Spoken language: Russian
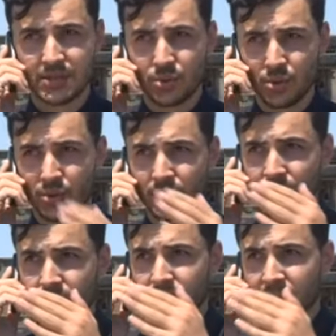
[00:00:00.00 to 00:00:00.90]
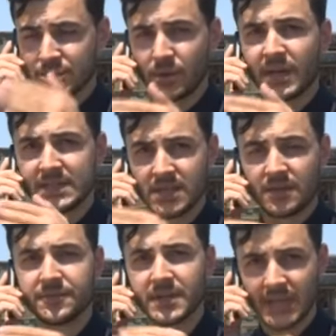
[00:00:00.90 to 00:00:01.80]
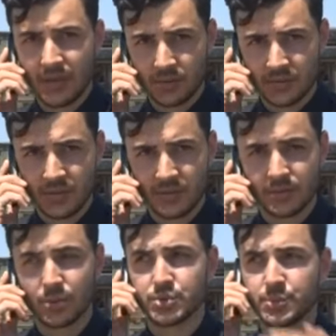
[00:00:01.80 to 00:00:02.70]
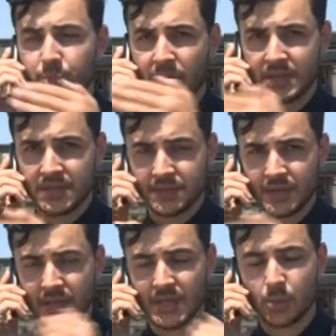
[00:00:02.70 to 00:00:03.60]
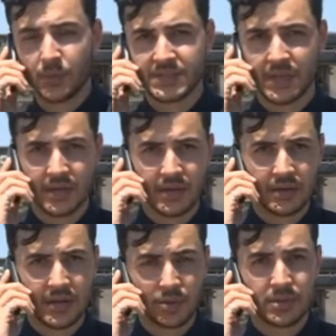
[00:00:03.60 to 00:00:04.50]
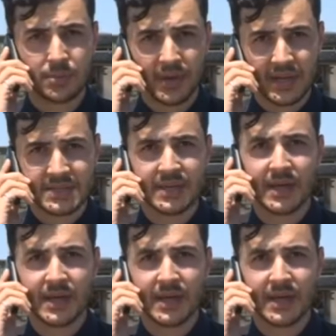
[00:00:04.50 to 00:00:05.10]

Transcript: но, насколько я знаю, вертолет должен был прилететь к Тарумовской районной больнице,